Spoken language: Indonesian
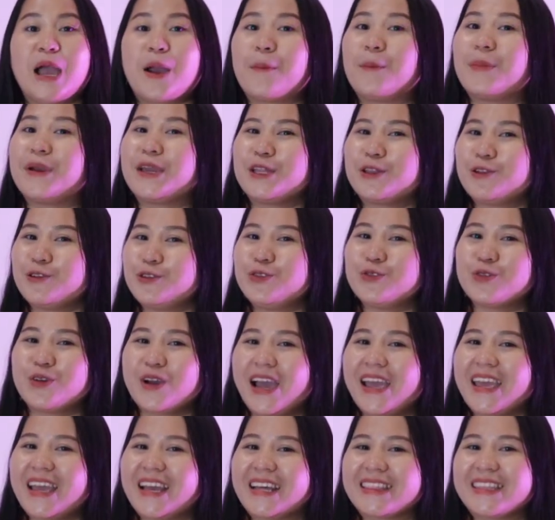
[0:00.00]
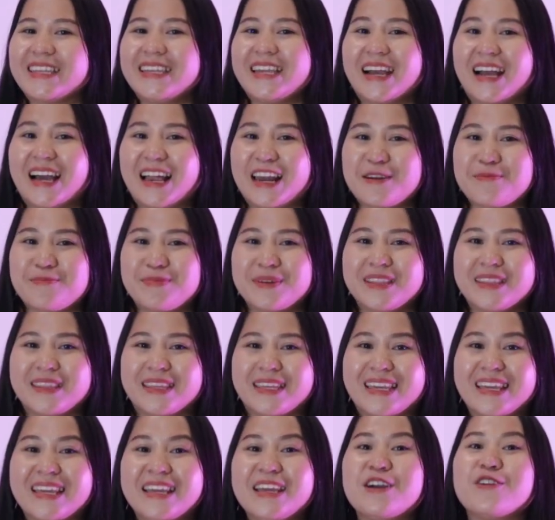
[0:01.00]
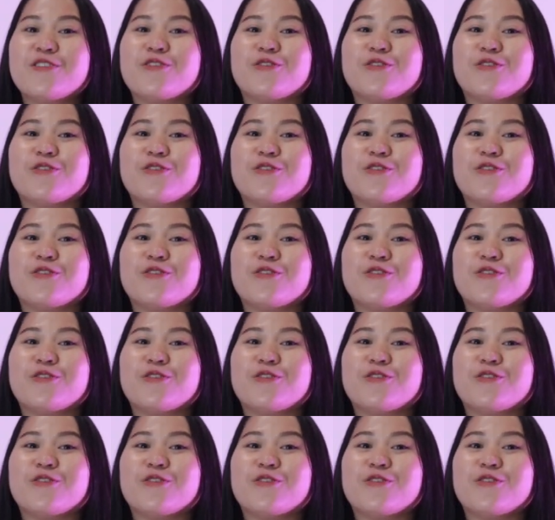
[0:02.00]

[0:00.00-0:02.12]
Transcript: Begitu juga yang tidak kalah penting